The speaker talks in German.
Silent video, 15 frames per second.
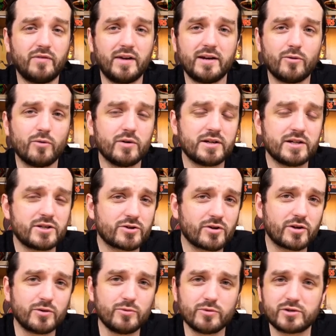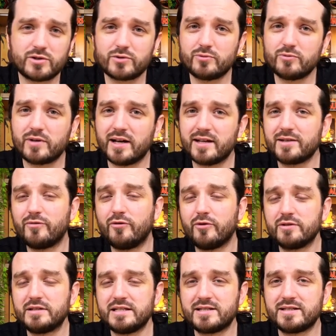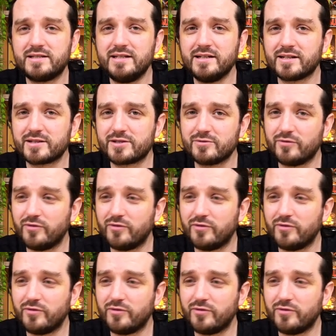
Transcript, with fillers: wenn Owen nicht schon genug zu tun hätte, vor diesen Tieren zu